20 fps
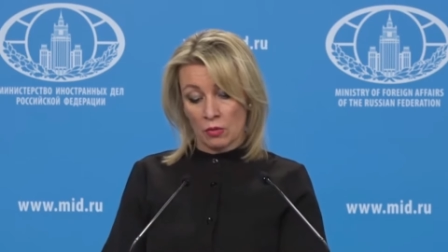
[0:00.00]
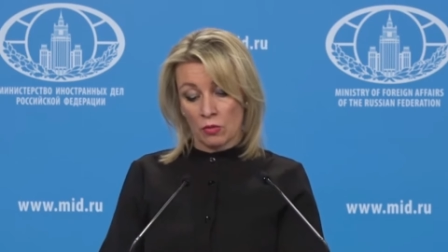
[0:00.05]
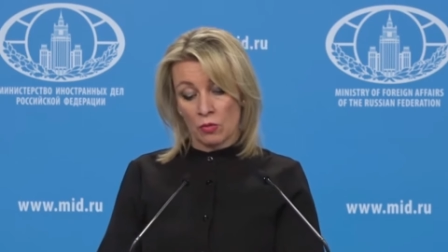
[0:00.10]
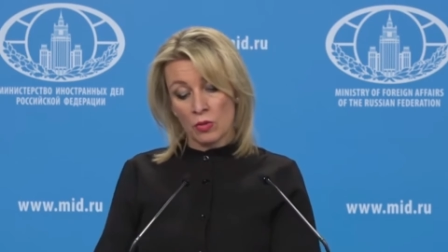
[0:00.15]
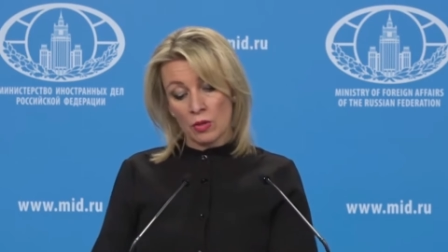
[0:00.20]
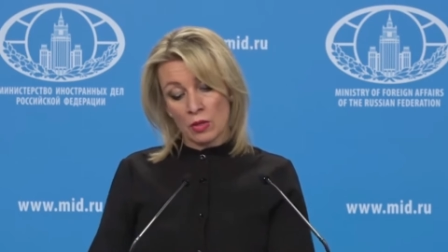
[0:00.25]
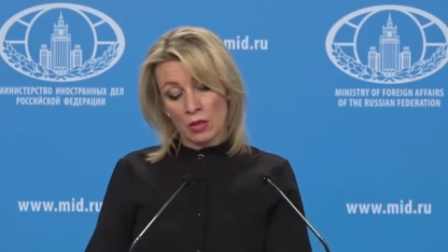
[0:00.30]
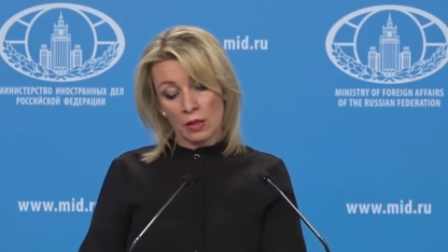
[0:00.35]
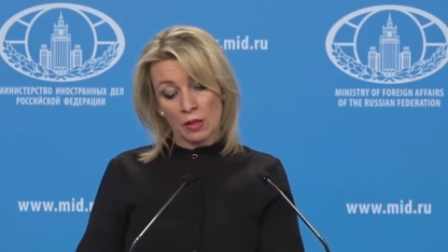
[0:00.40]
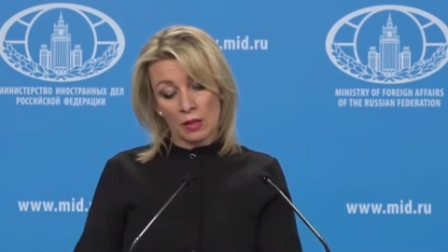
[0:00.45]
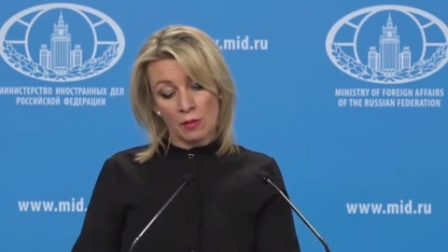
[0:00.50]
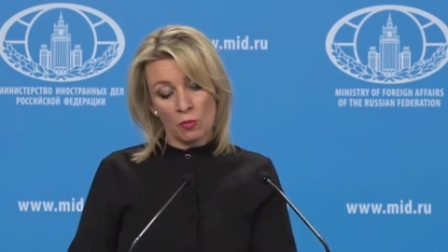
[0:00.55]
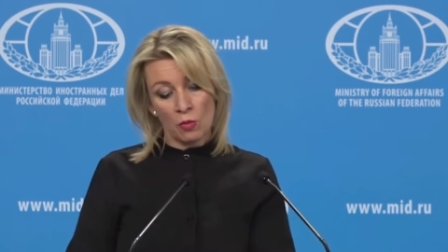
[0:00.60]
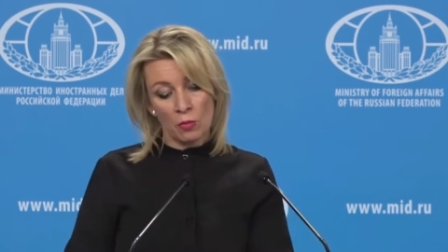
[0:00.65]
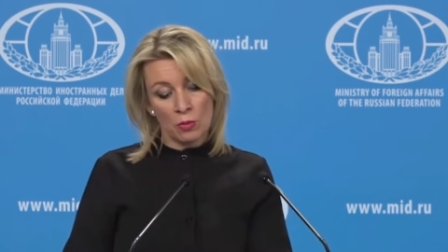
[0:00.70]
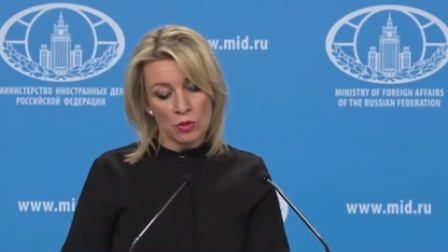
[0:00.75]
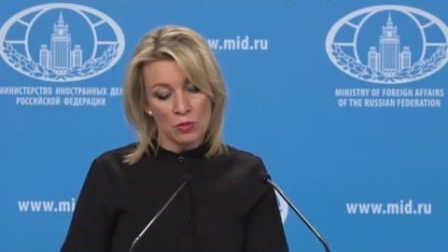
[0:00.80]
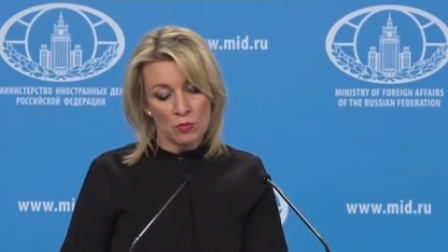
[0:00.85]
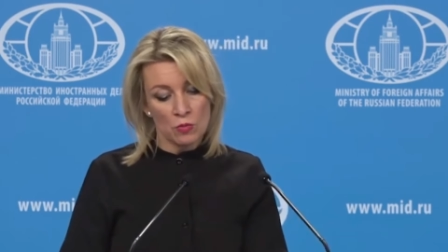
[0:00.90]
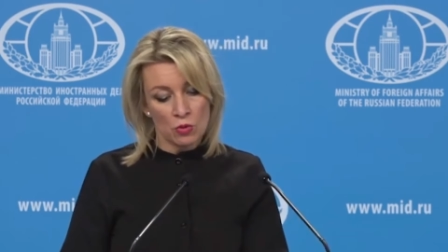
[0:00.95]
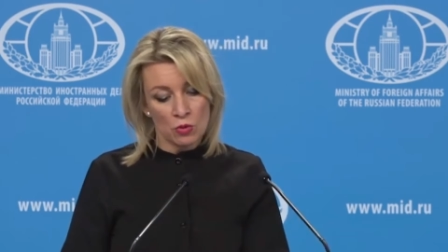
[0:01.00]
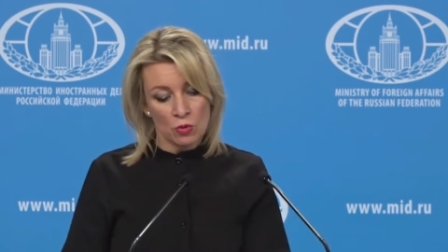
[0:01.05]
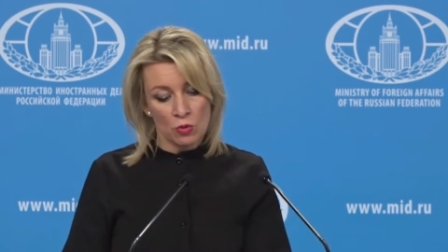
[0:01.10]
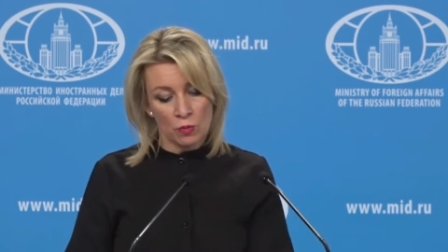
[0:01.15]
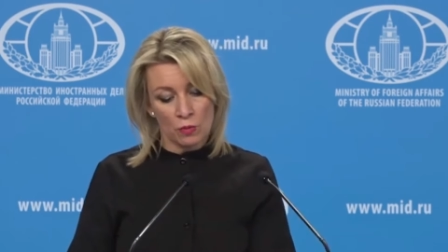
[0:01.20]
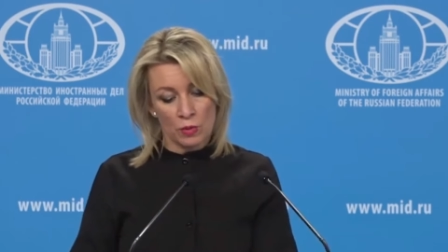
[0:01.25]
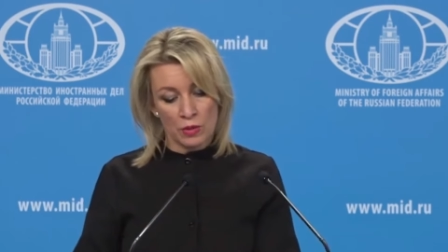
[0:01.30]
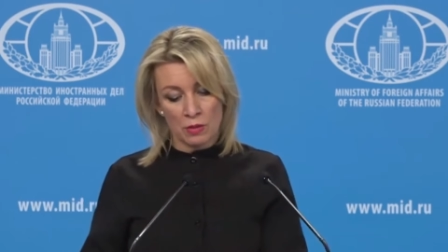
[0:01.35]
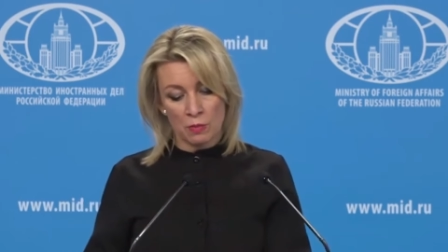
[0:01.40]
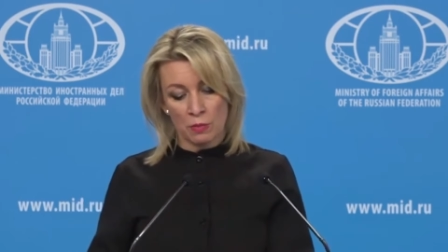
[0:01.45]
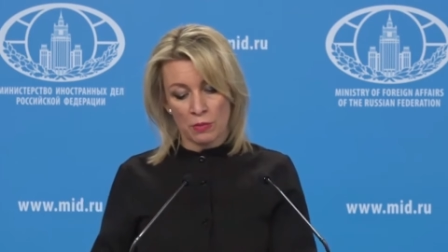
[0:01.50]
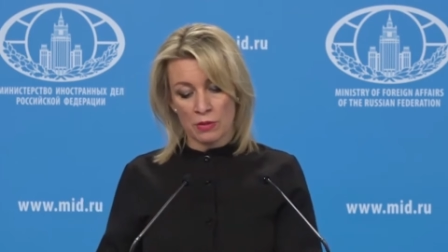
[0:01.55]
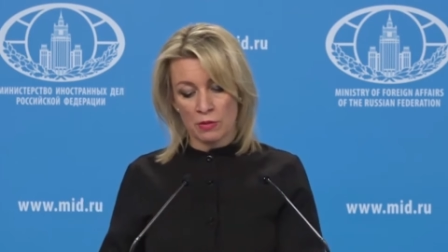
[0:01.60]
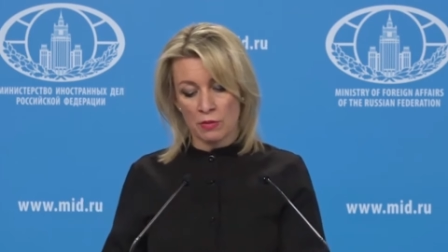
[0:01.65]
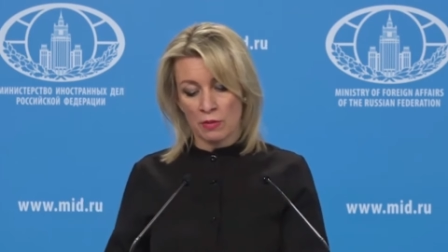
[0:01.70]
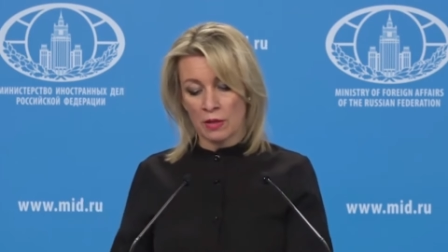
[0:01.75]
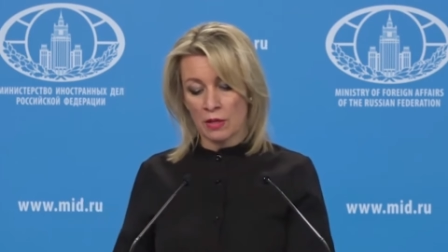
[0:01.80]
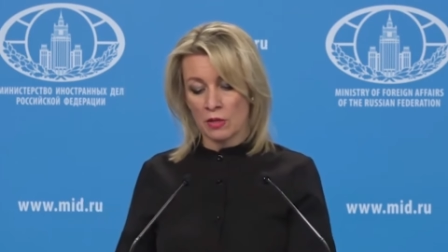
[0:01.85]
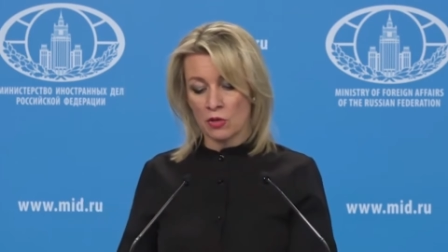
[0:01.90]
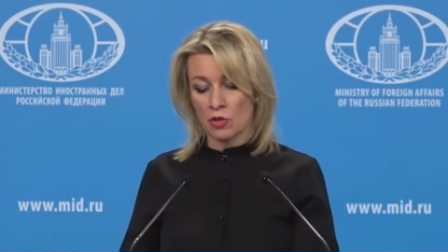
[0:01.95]
Ну и таким образом усугубить
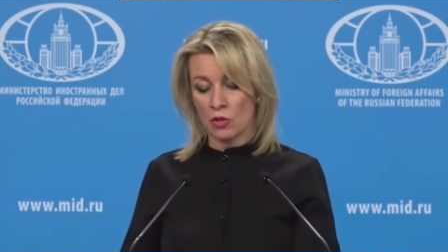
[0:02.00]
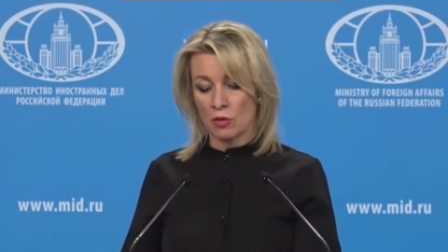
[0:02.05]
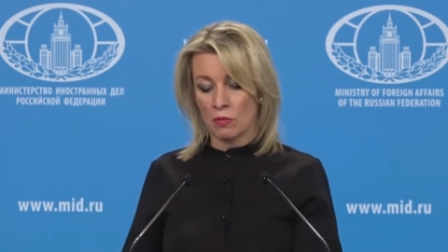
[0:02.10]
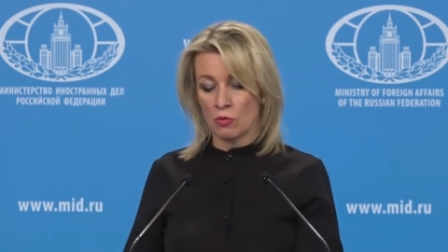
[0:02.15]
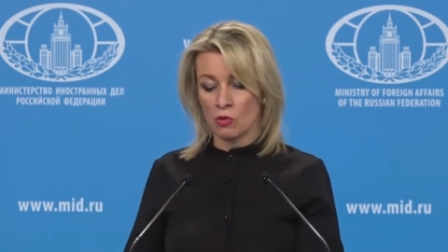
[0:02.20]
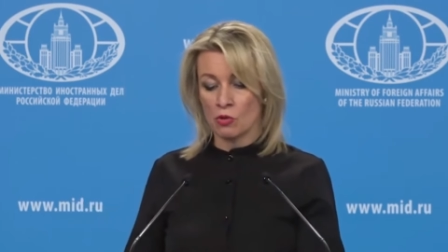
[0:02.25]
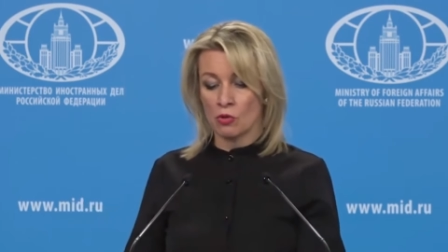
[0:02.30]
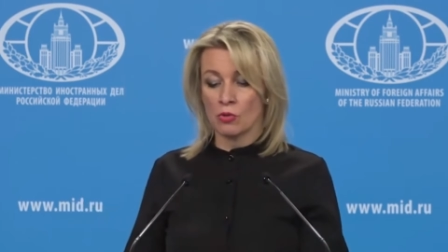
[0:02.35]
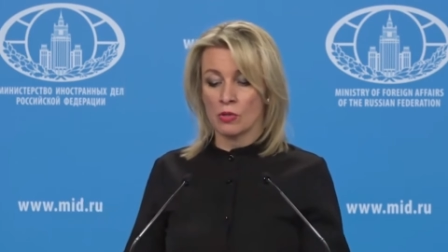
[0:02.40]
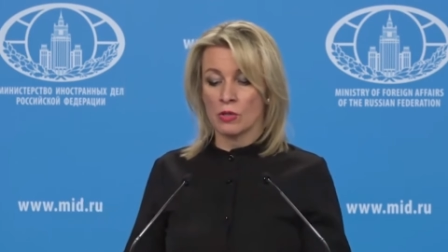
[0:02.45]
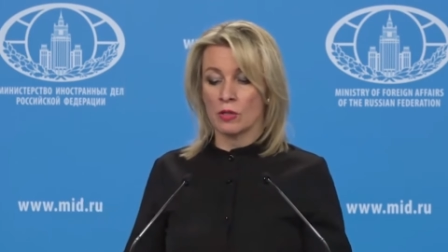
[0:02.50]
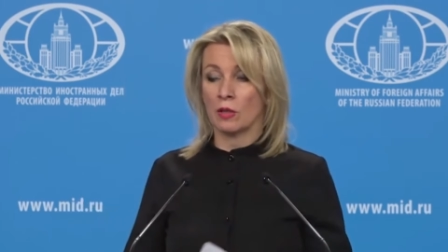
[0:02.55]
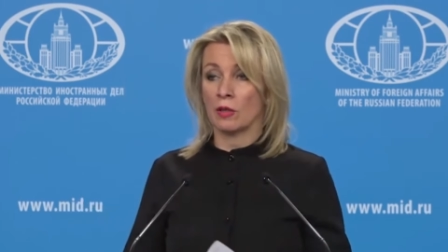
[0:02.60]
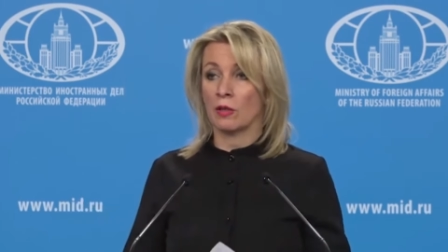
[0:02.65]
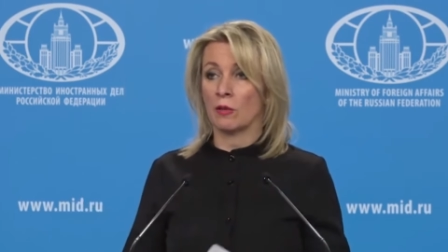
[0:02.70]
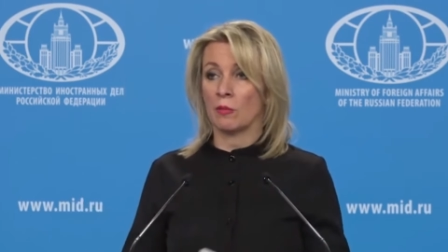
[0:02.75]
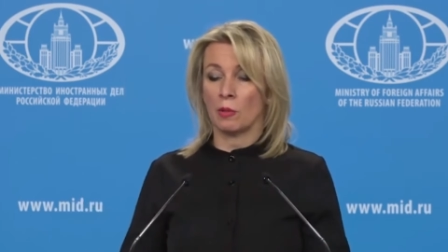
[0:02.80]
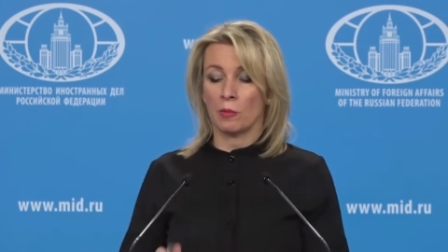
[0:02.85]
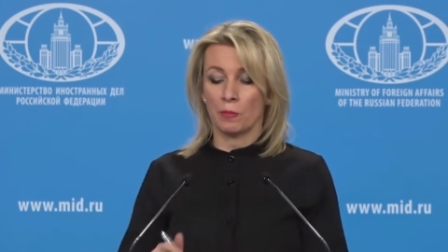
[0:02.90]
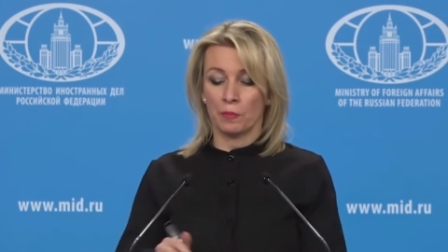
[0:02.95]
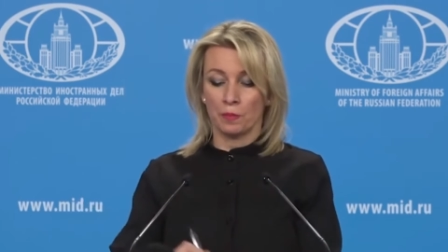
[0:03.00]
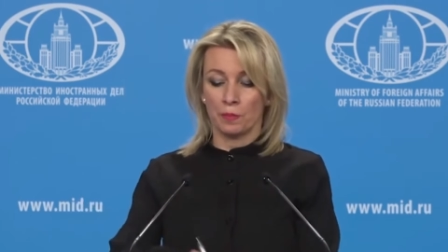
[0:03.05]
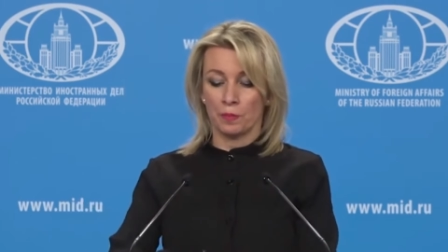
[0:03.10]
противоречия между странами.